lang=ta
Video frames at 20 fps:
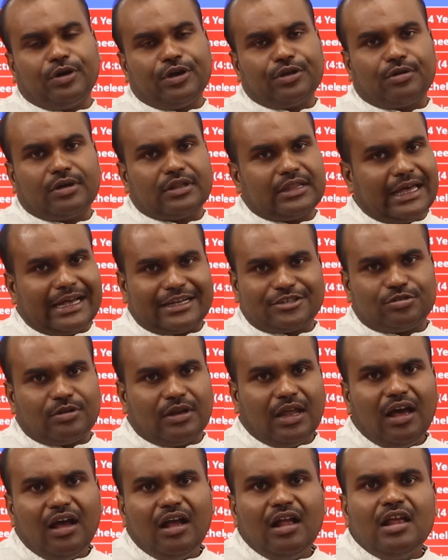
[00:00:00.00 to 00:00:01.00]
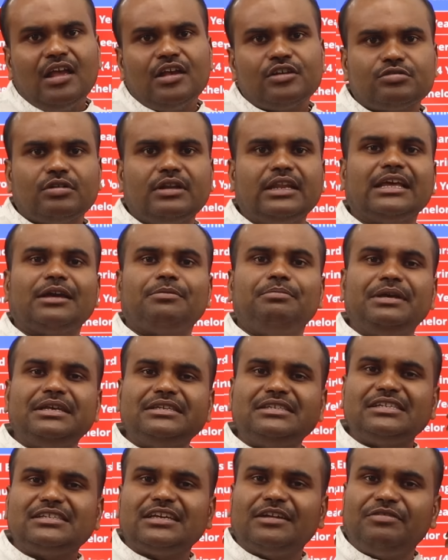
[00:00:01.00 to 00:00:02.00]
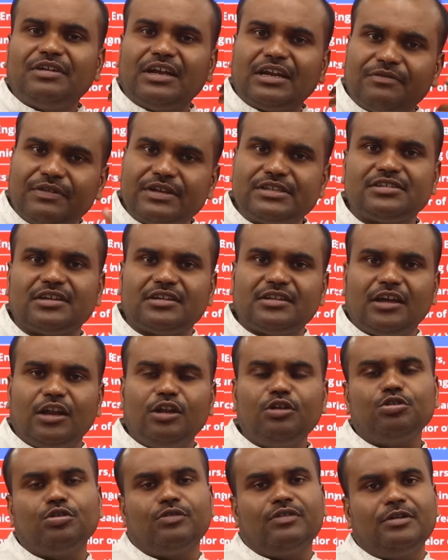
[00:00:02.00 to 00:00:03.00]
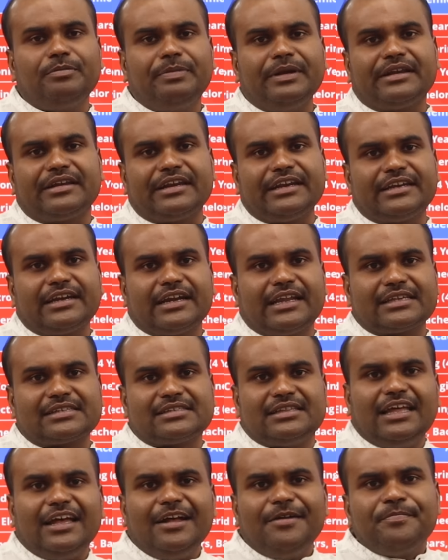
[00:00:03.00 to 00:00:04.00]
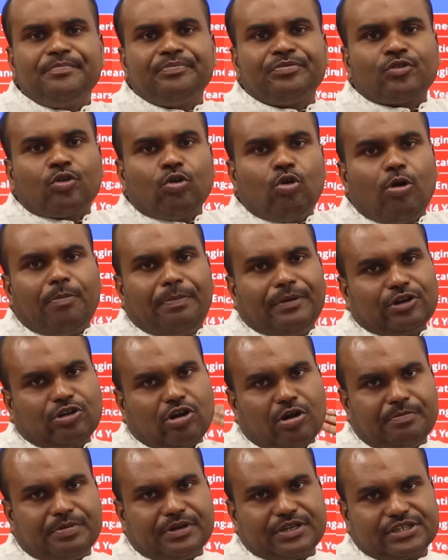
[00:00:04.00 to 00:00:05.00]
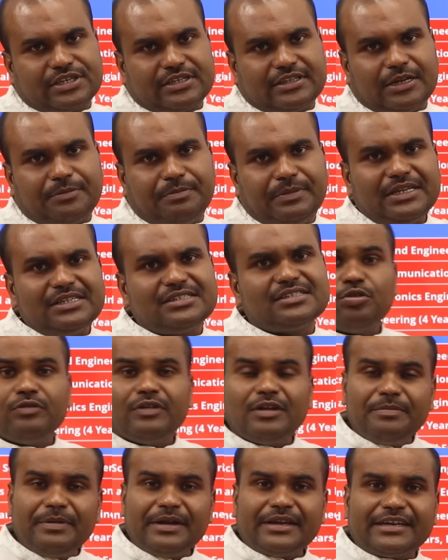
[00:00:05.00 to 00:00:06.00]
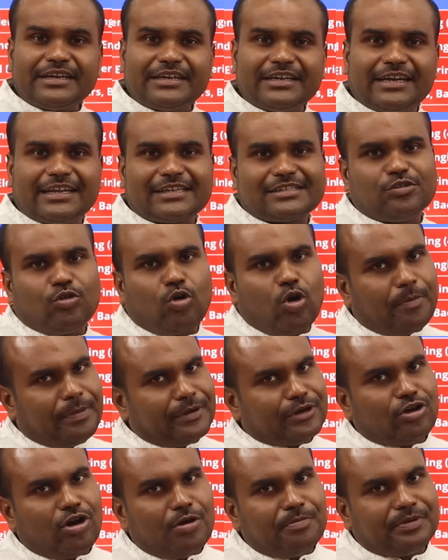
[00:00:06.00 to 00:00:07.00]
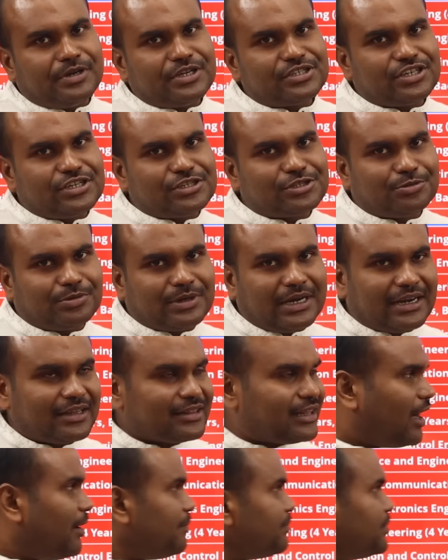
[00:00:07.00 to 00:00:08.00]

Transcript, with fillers: போயிடும் அது ஆக்சுவலாக ஸோ நீங்கள் பிசி சர்டிஃபிகேட் வச்சுருந்தாலும் யூ வில் பி ட்ரீட்டட் ஆஸ் த ஓப்பன் காம்படிஷன் தட் மீன்ஸ் யூ வில் பி ட்ரீட்டட் ஆஸ் த ஓப்பன் காம்படிஷன் ஸ்டூடெண்ட் தான்